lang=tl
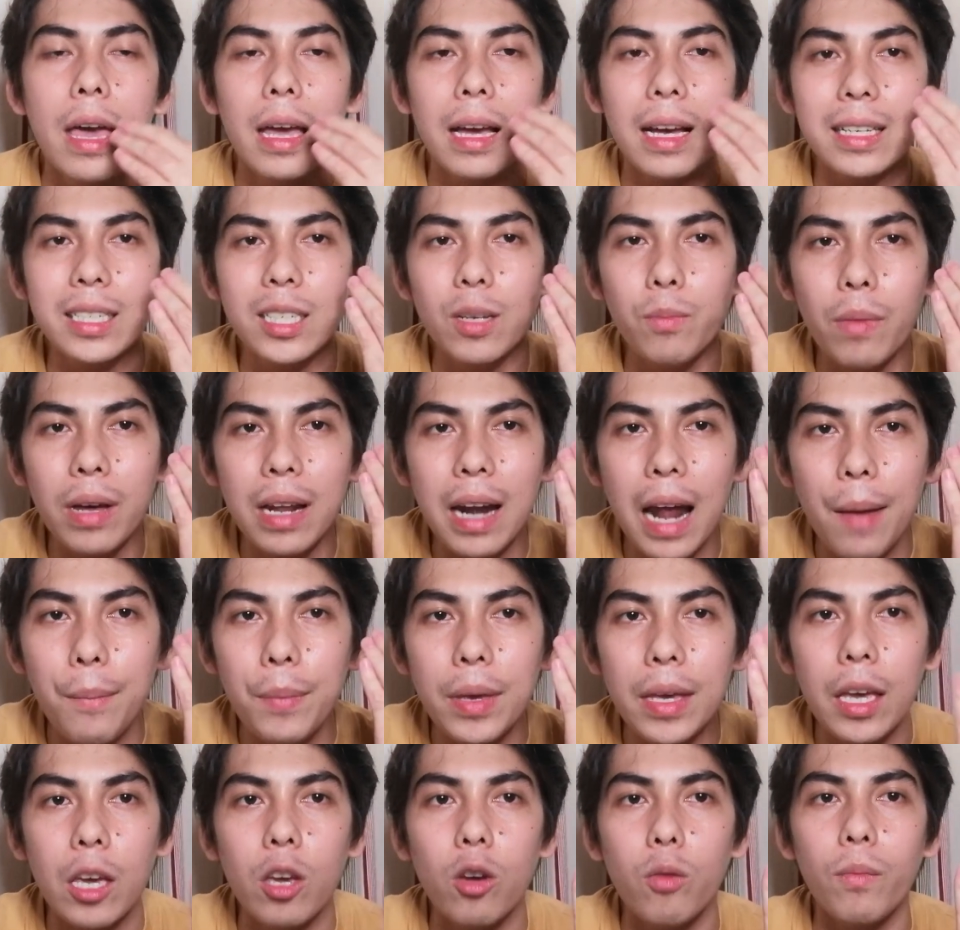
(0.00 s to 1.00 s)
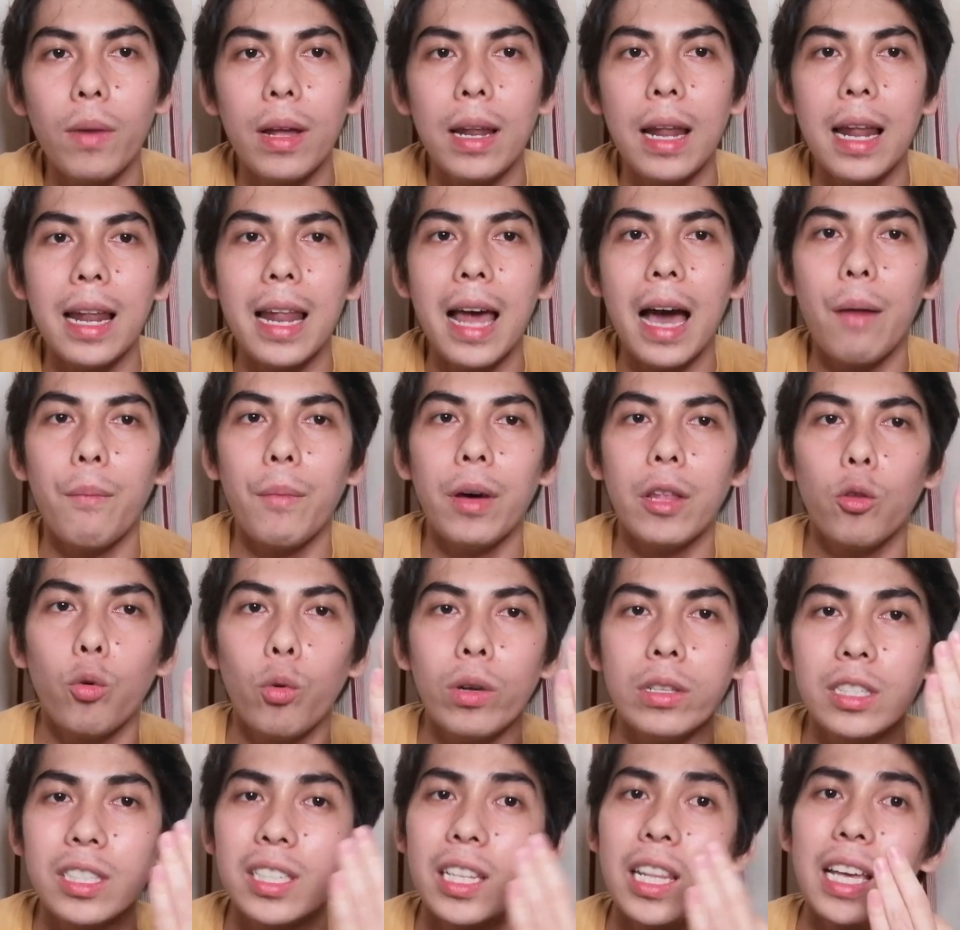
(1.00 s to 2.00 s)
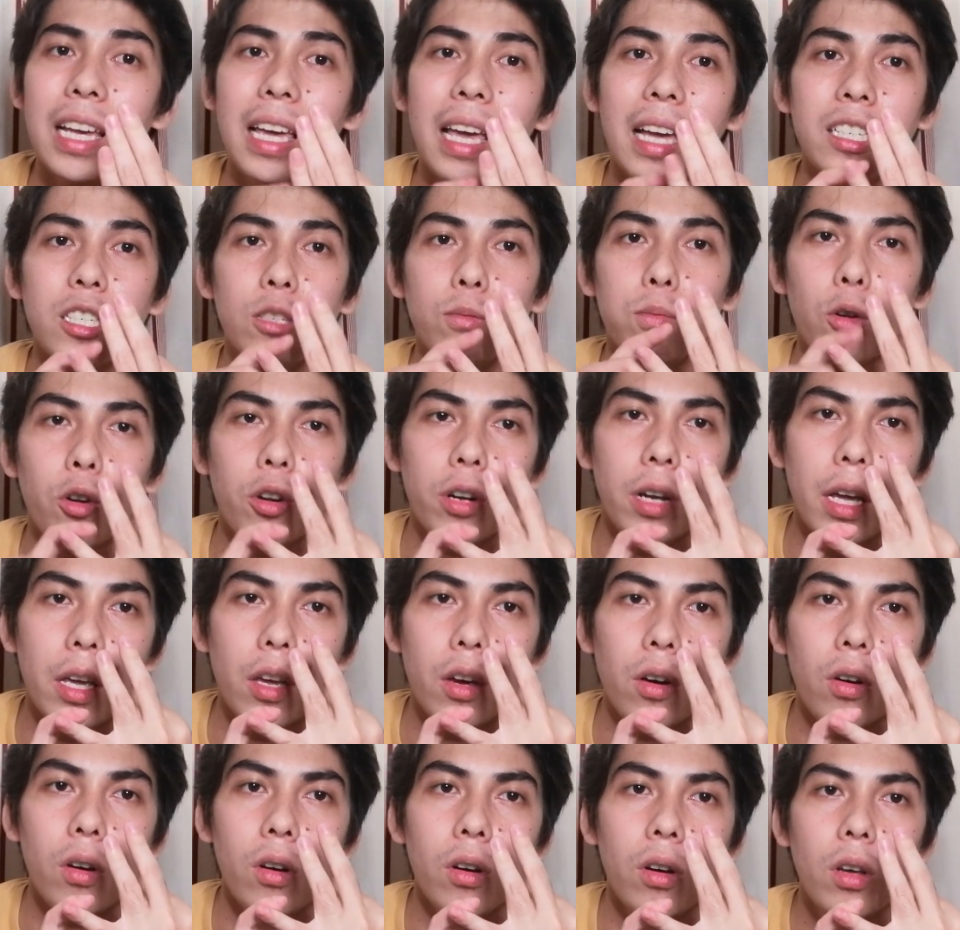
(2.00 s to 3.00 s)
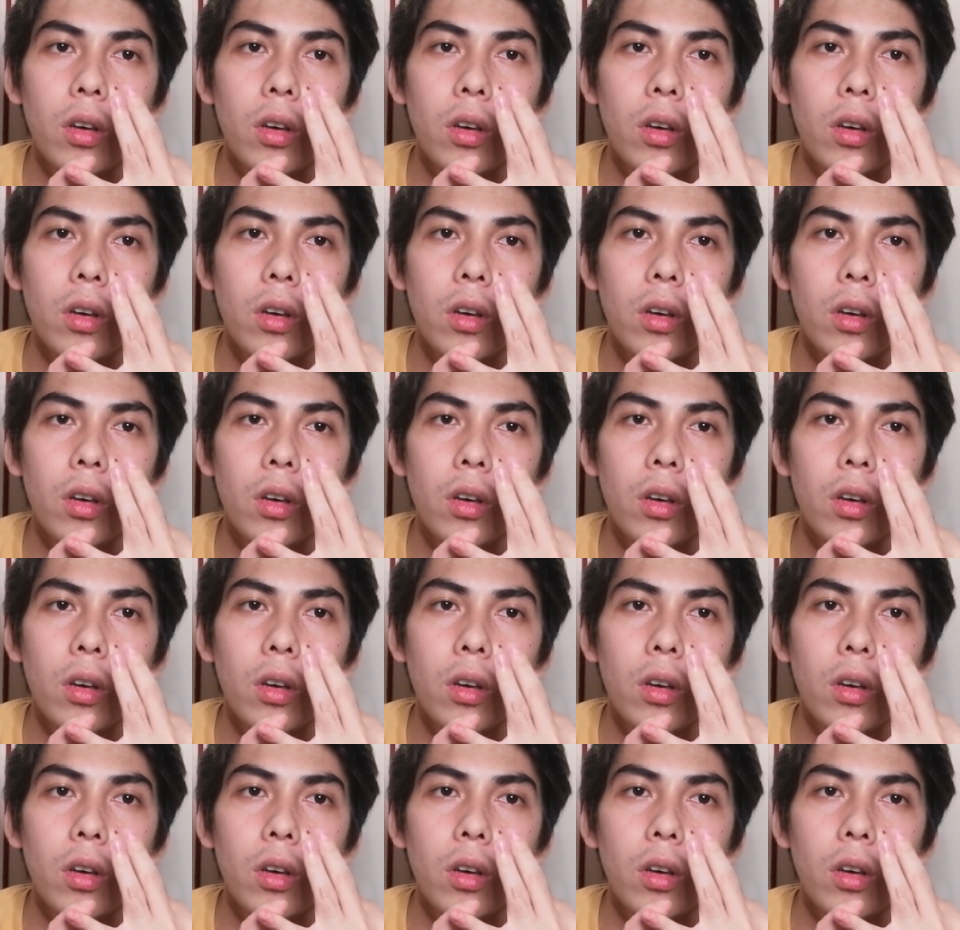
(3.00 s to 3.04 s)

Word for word: Kasi marami kayong malalaman once na nag-explore kayo.